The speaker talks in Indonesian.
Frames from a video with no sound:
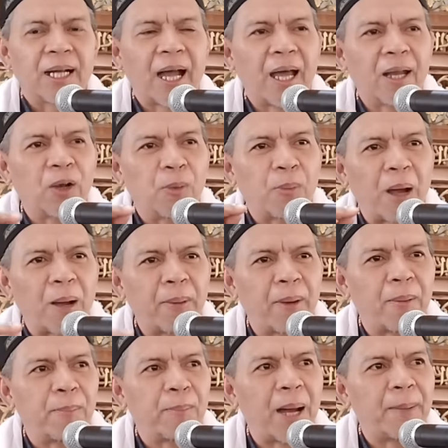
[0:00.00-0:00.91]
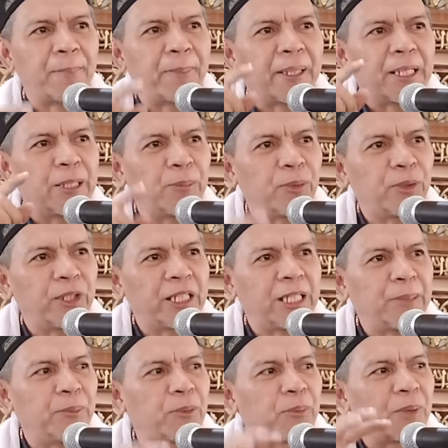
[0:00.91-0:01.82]
kalau bapak-bapak
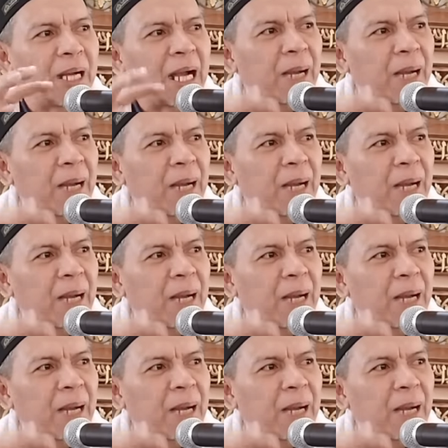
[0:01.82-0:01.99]
ibu-ibu